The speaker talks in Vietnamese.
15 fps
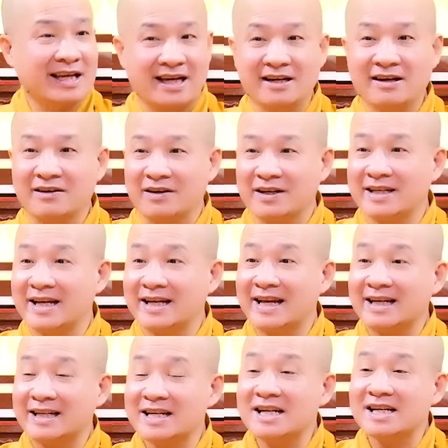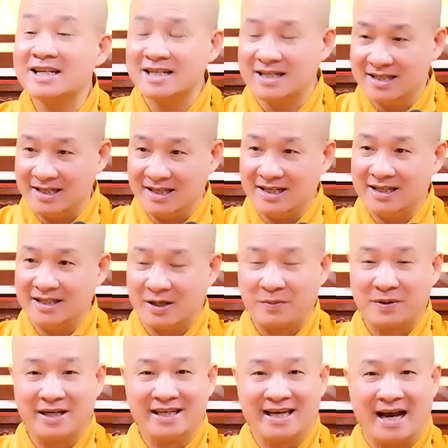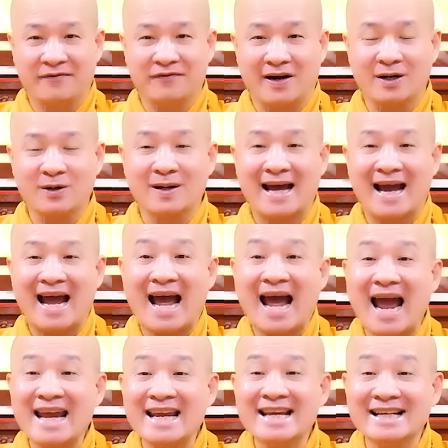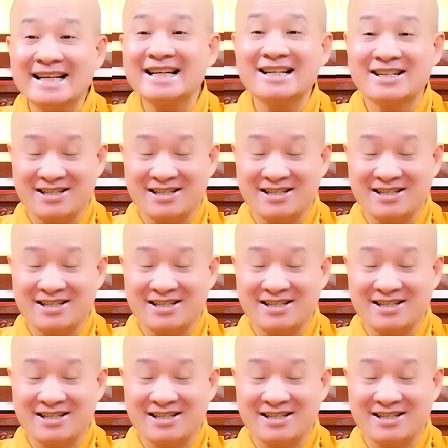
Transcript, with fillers: cái dây đó, gọi là dây cái kiết sử đó. Trong kinh nhà Phật gọi là ái kiết